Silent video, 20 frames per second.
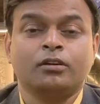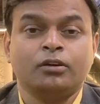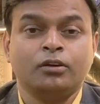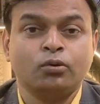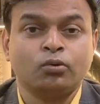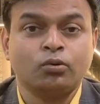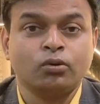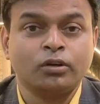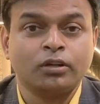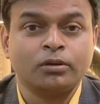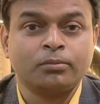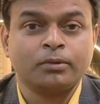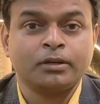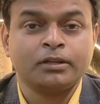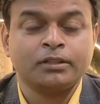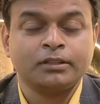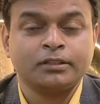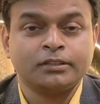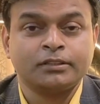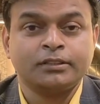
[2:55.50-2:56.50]
ल्यूकोडर्मा
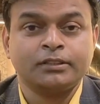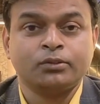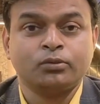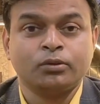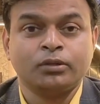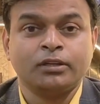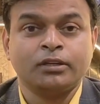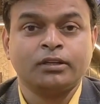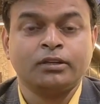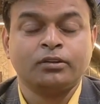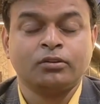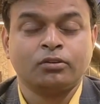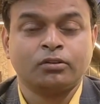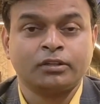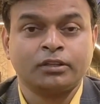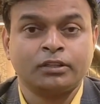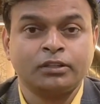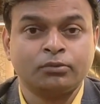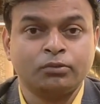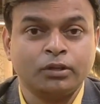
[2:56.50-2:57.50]
यदि किसी को है और
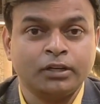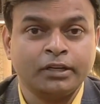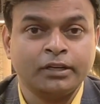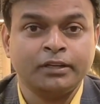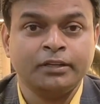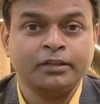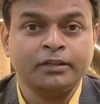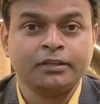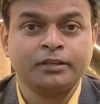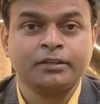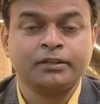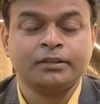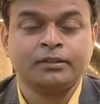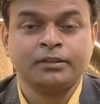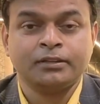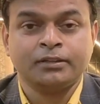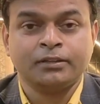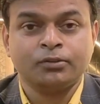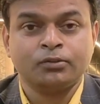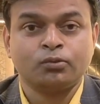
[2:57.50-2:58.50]
यदि वो लेडी है
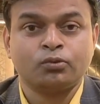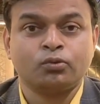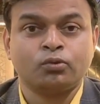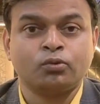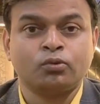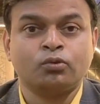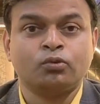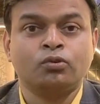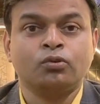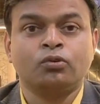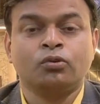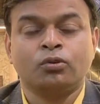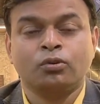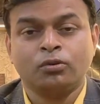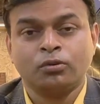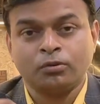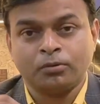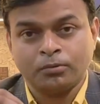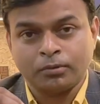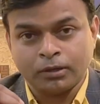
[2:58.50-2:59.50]
तो
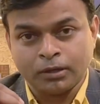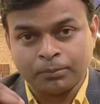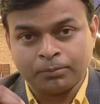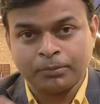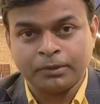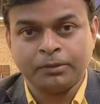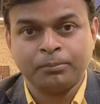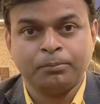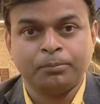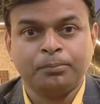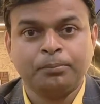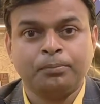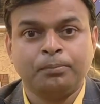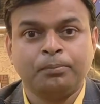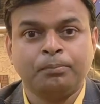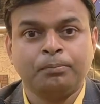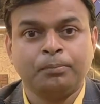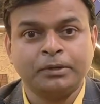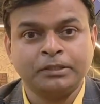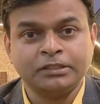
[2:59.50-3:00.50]
अपने
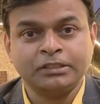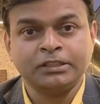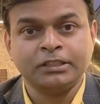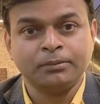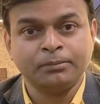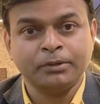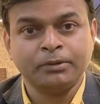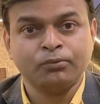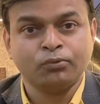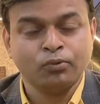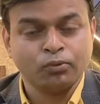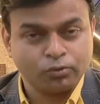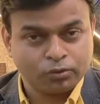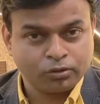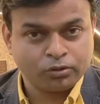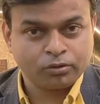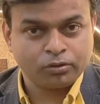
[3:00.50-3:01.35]
बच्चे में वो